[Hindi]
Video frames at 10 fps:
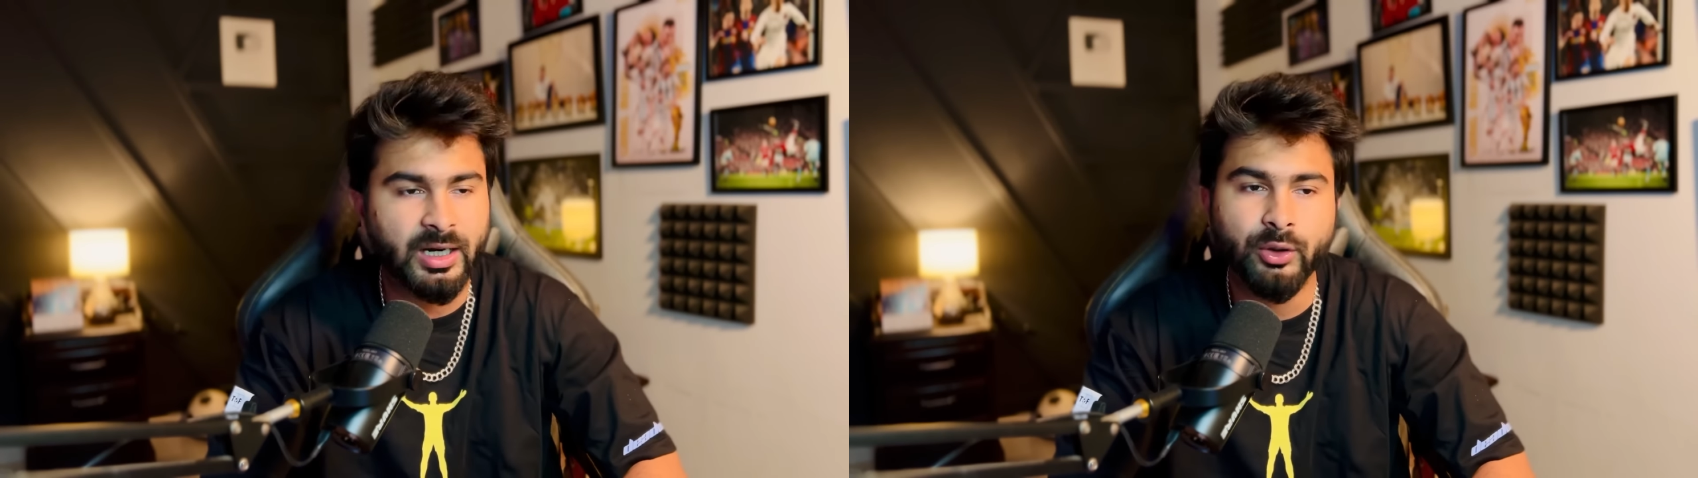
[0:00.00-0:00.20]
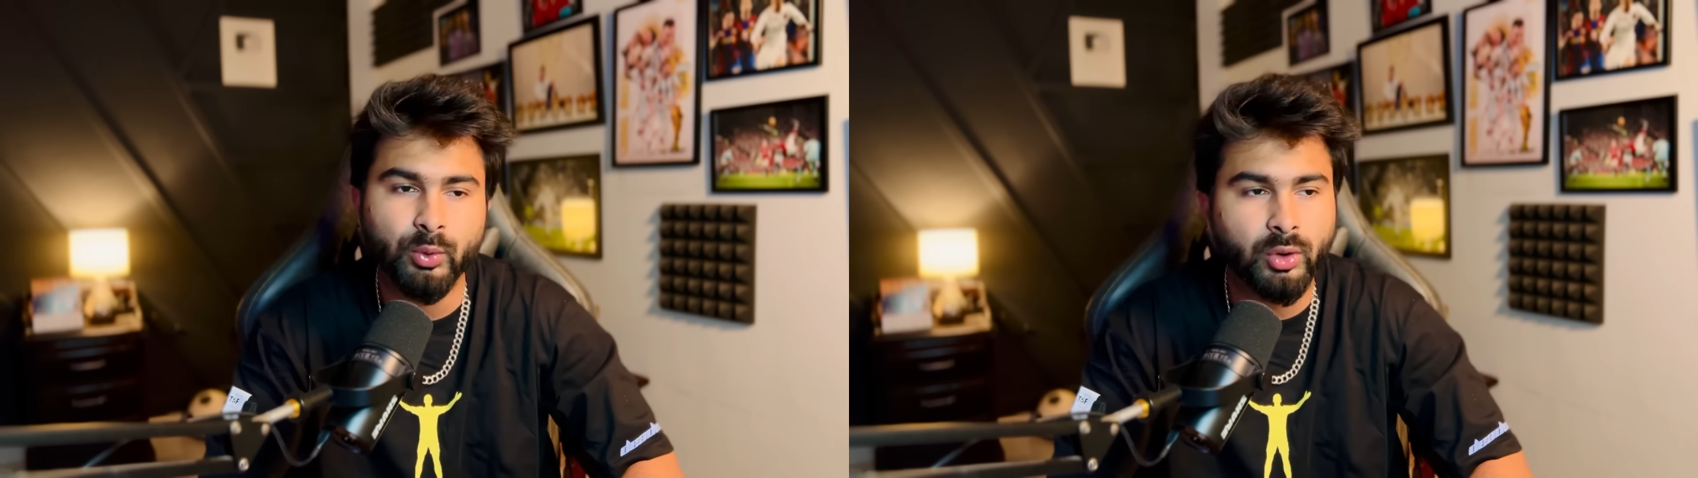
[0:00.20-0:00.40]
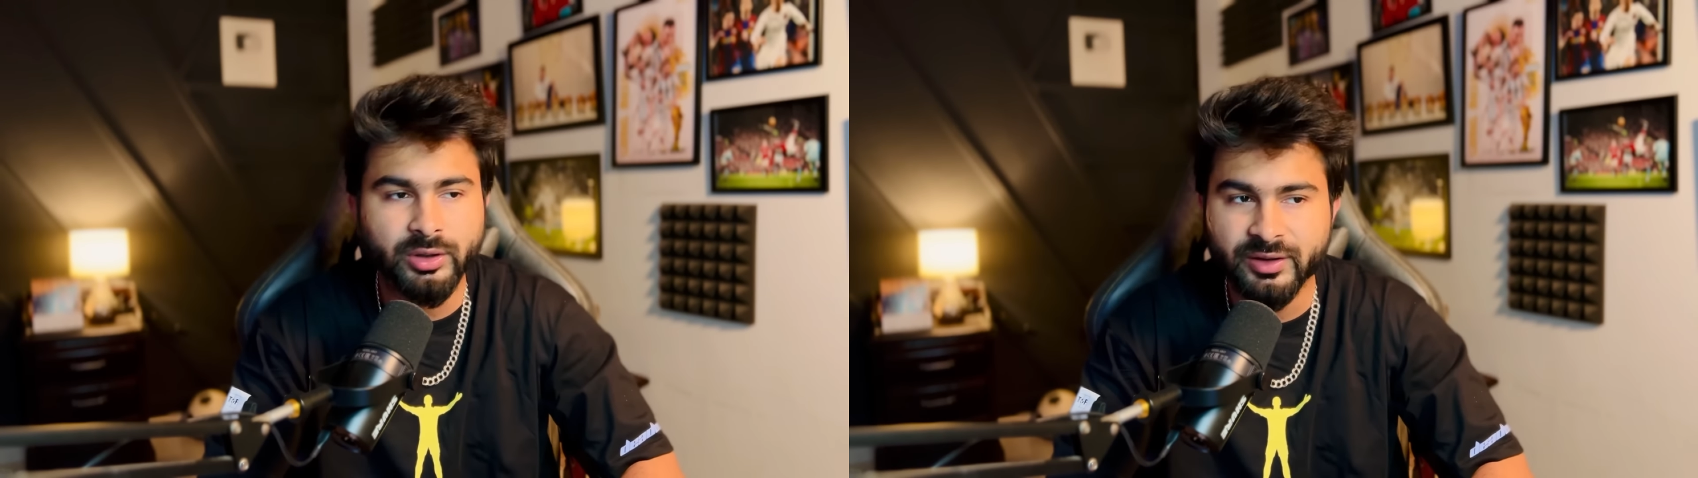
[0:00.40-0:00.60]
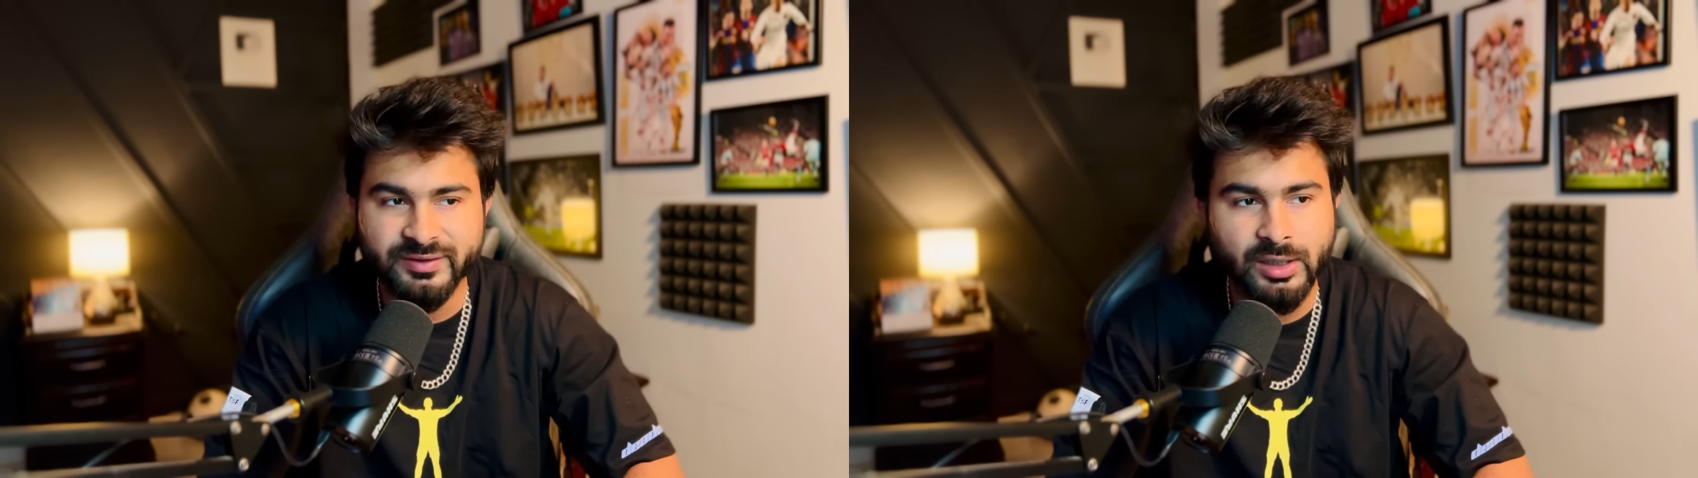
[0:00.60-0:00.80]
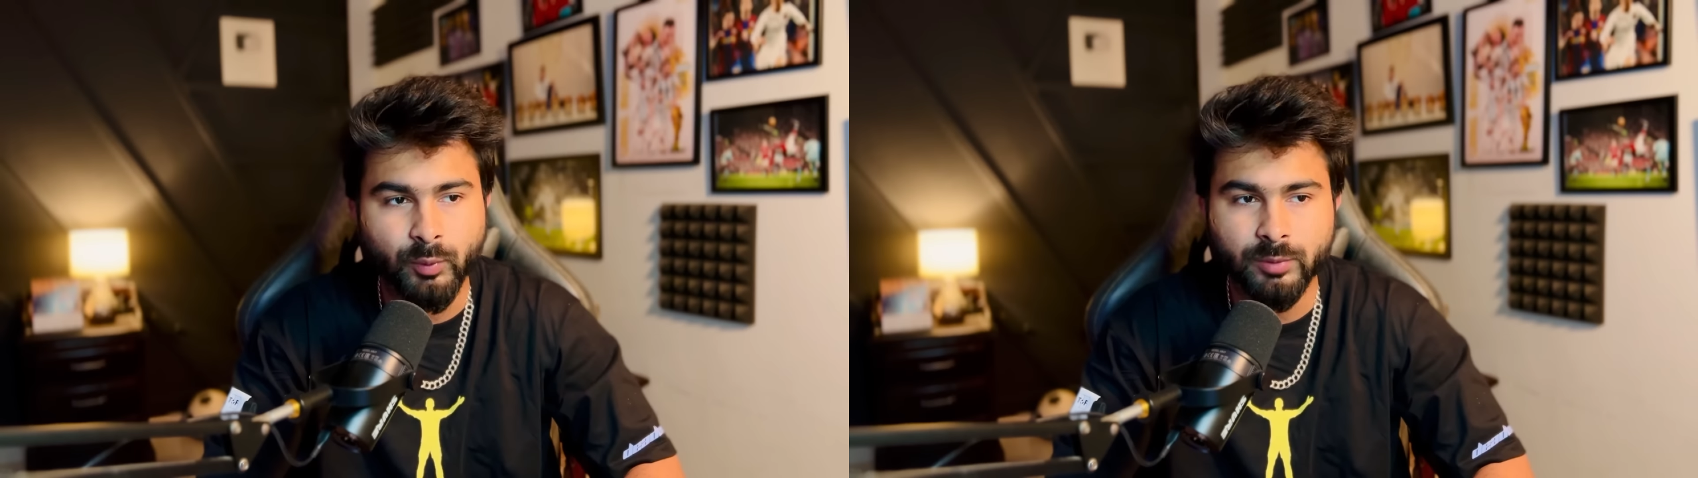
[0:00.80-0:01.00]
I do not
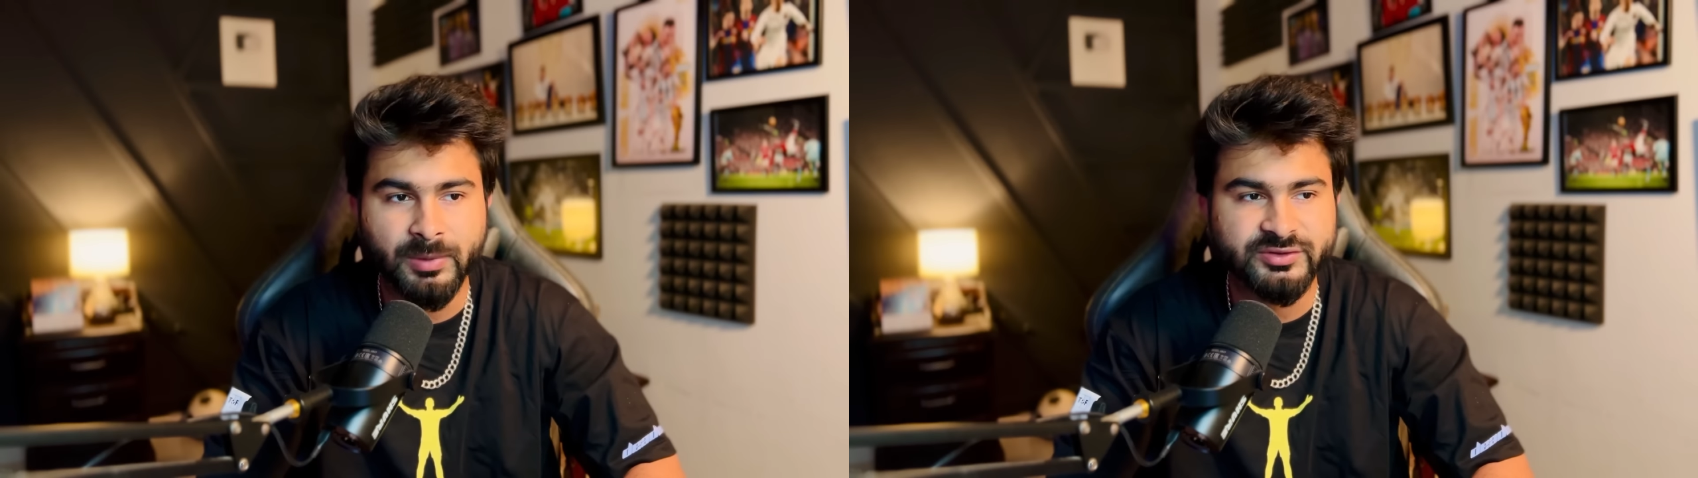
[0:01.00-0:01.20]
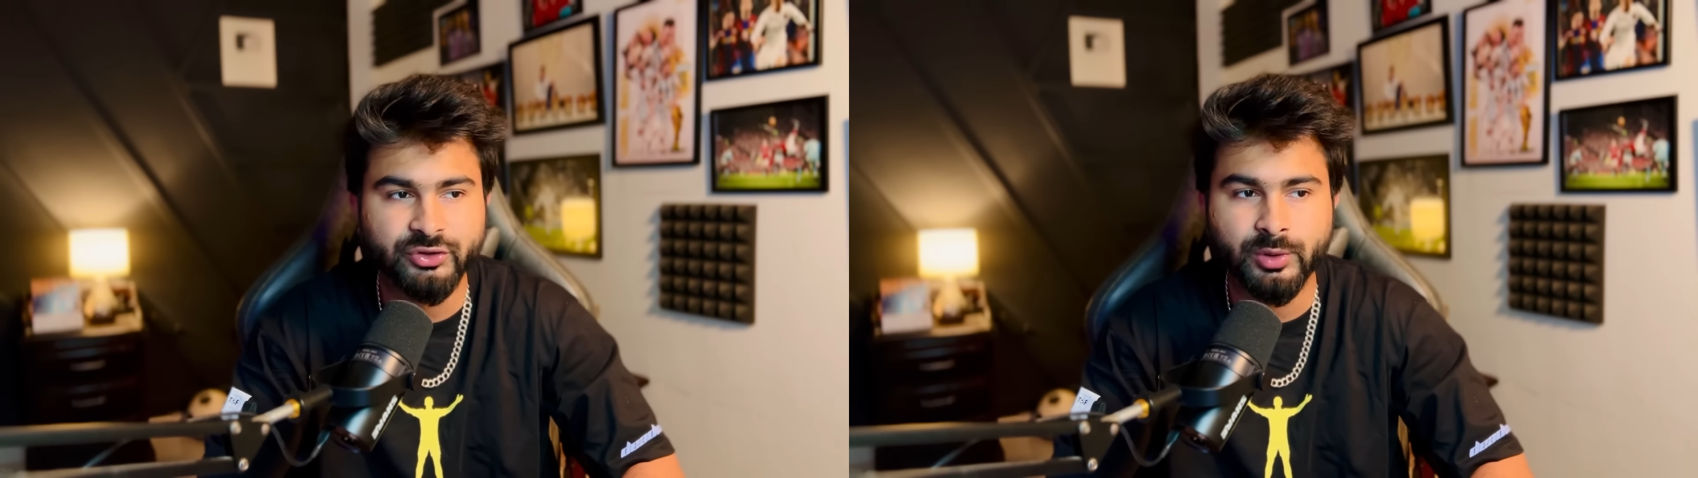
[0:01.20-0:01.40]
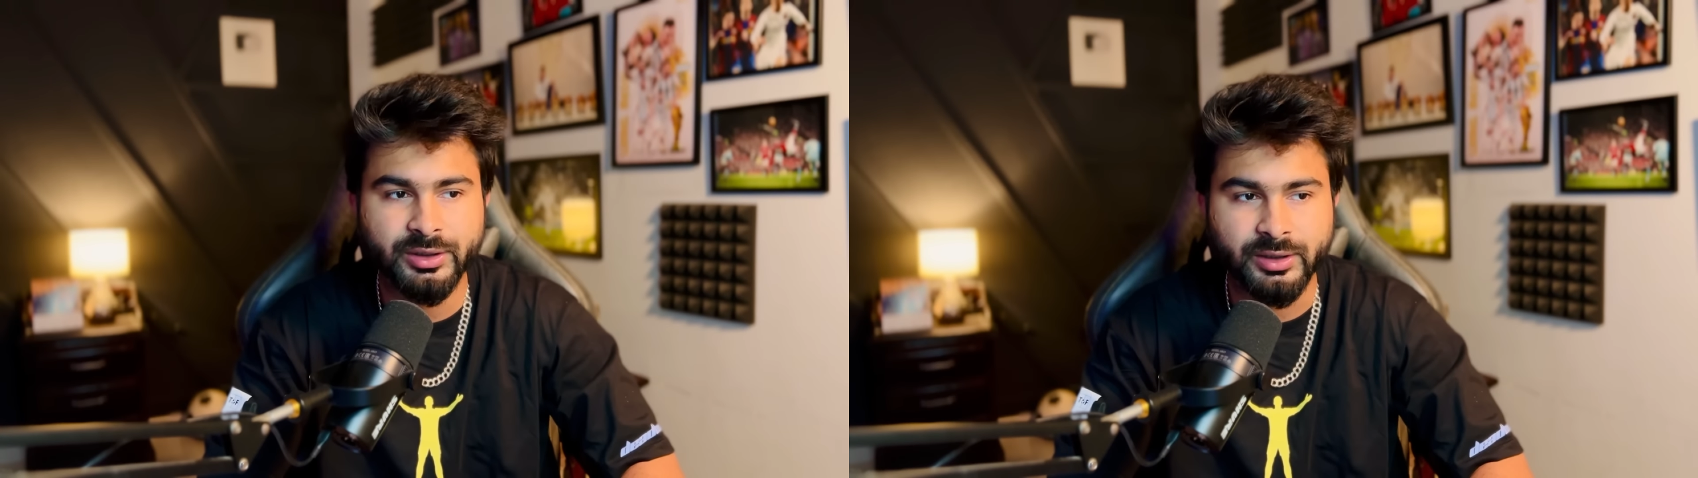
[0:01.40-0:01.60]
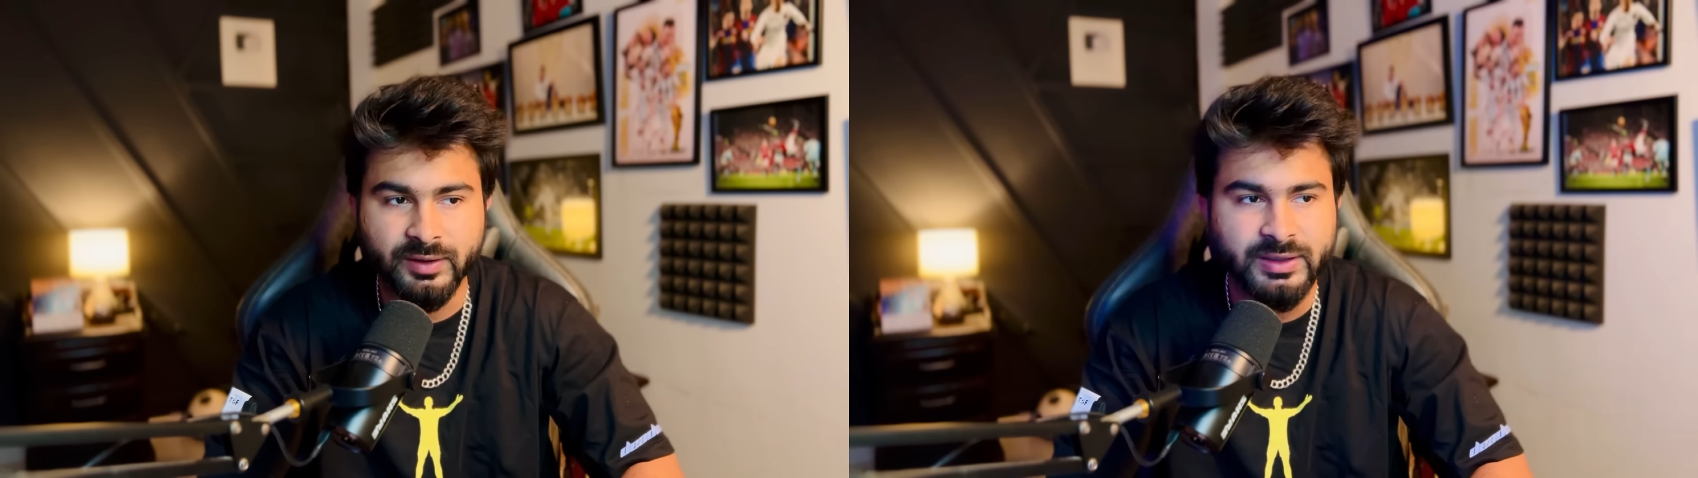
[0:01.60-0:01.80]
understand what Manchester United does.